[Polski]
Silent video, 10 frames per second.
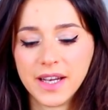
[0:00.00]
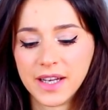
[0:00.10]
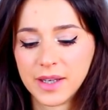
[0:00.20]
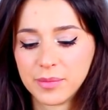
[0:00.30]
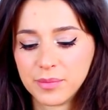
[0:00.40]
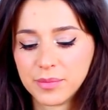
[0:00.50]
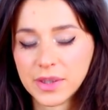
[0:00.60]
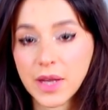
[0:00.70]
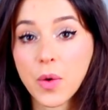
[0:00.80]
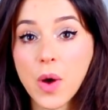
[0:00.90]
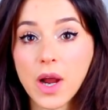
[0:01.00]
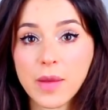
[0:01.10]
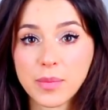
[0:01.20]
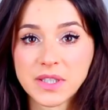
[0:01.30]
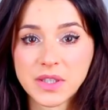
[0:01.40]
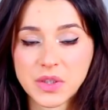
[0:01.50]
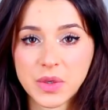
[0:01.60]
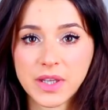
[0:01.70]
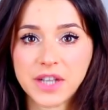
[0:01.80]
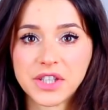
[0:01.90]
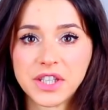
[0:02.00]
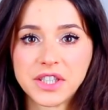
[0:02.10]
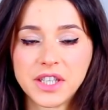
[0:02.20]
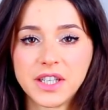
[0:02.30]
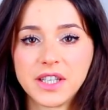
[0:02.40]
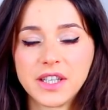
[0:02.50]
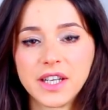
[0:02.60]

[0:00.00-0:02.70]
E, mydełko Alepo stosuję najczęściej,